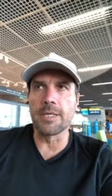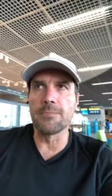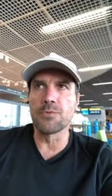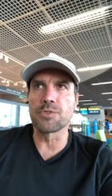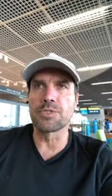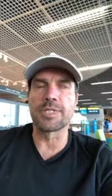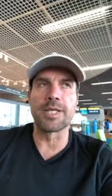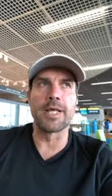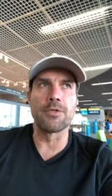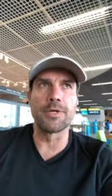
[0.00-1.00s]
muchos
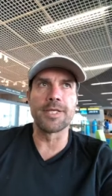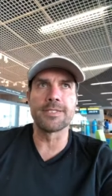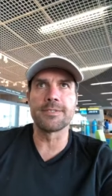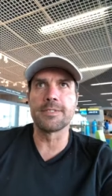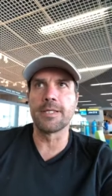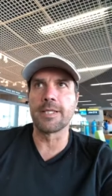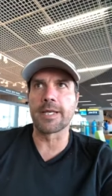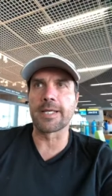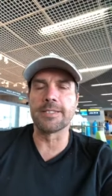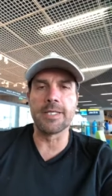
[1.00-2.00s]
entrenadores desde
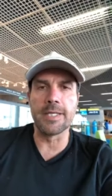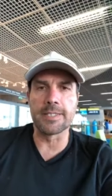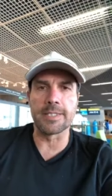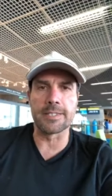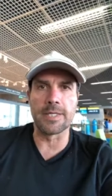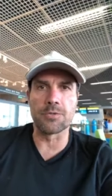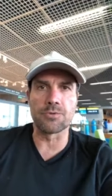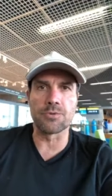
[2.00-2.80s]
Argentina hasta Estados